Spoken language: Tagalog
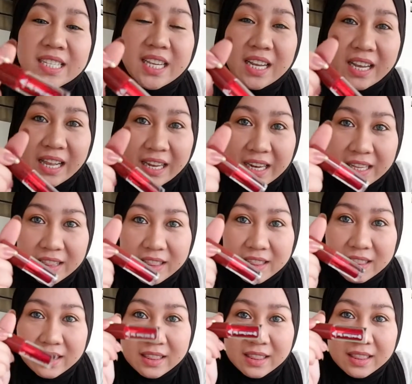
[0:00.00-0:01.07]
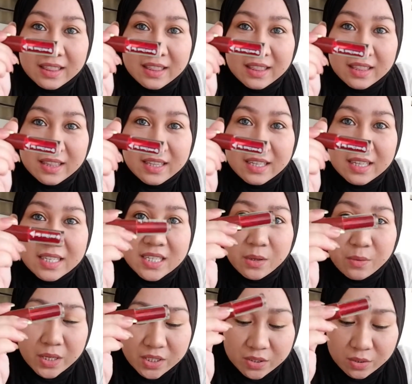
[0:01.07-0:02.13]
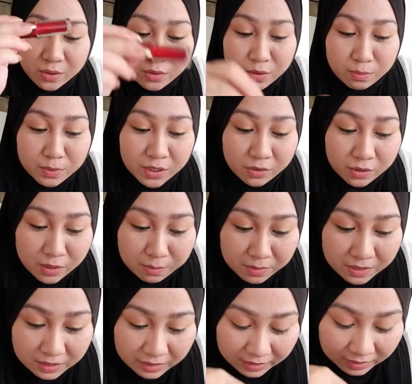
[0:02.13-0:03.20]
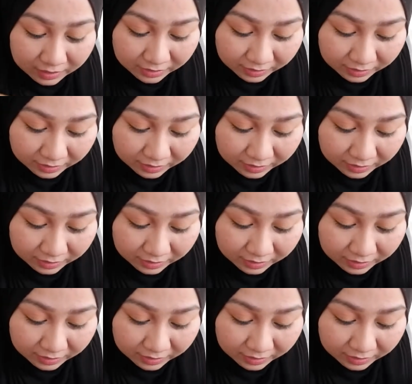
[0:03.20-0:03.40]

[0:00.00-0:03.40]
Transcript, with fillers: Secret. Sa Watson ko naman to nabili.